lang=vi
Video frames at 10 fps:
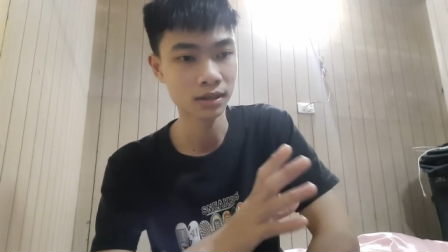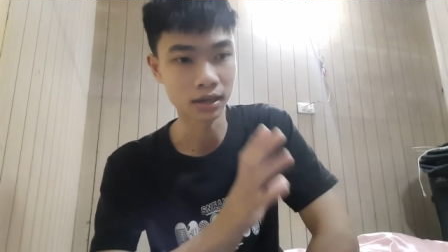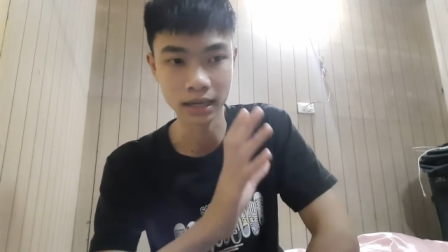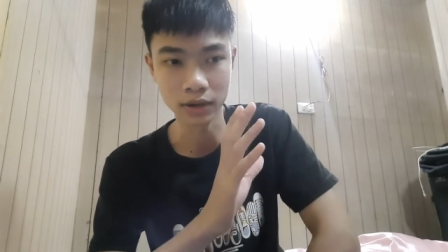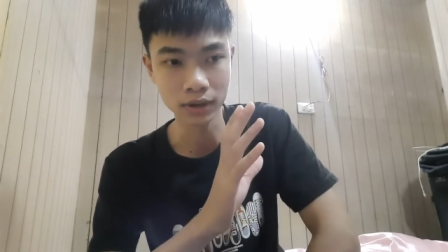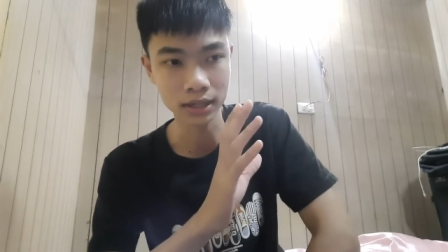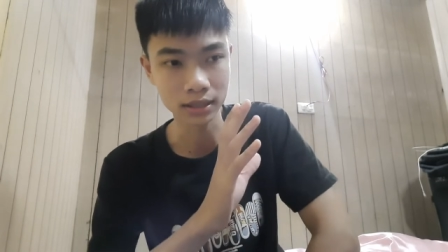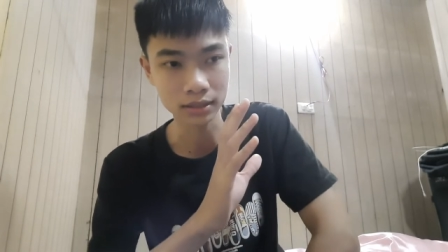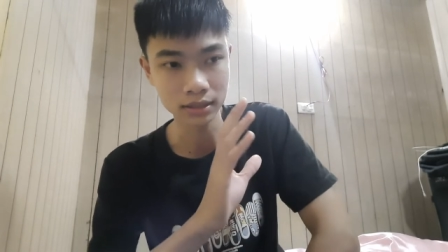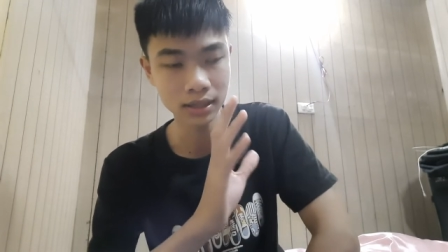Ở Đài Loan
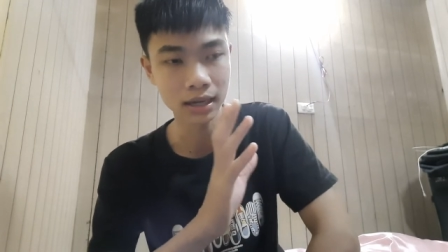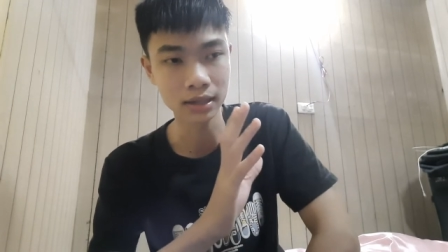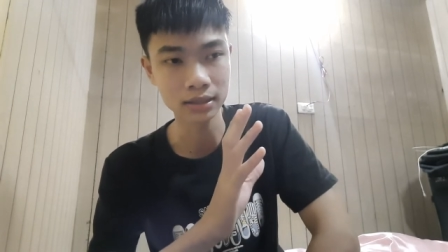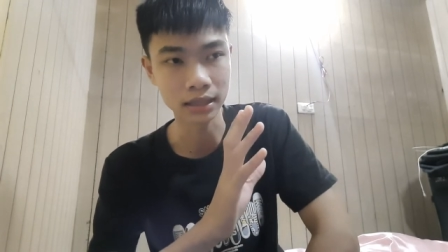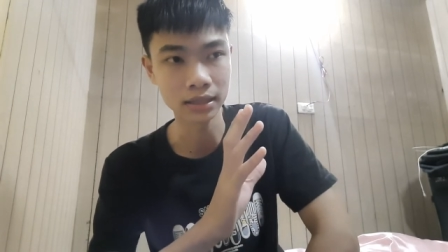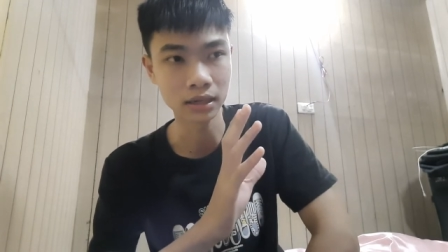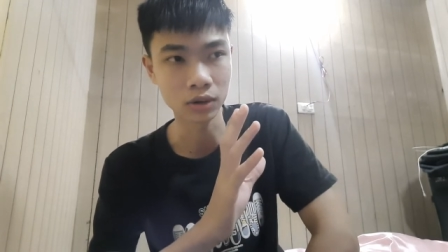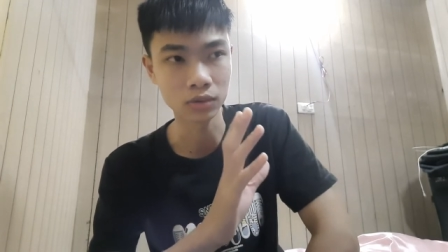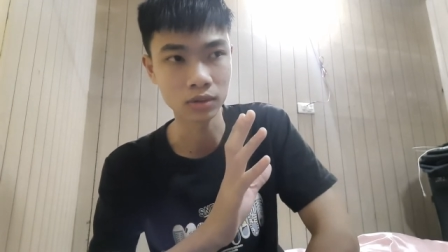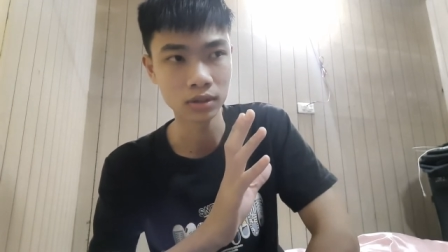là tất cả các tỉnh là
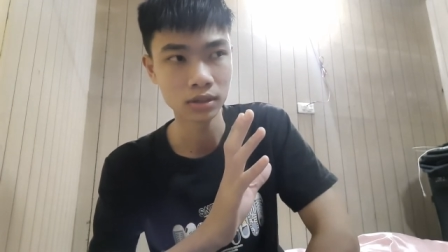hầu